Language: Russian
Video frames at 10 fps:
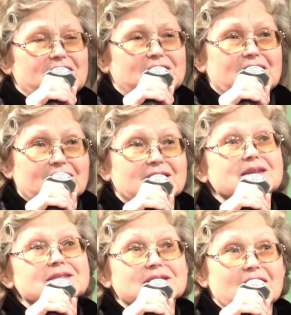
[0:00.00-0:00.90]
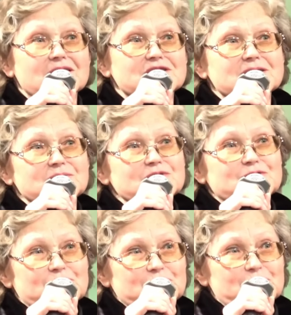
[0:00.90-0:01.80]
Итак,
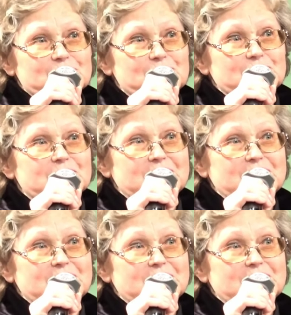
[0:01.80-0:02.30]
скажем друг другу